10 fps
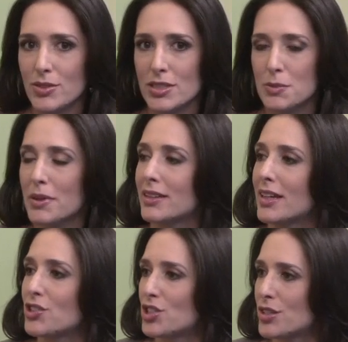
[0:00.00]
são as
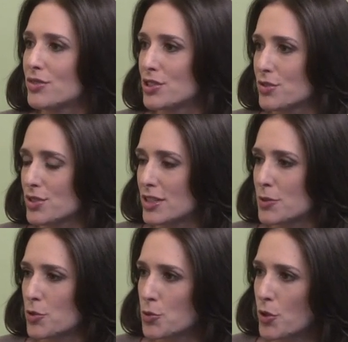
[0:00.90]
expectativas de vocês
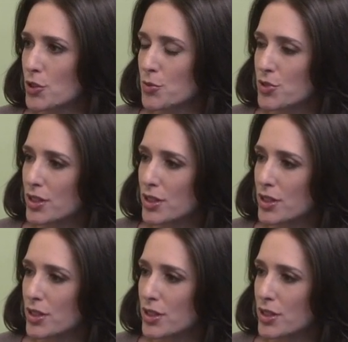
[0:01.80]
para os próximos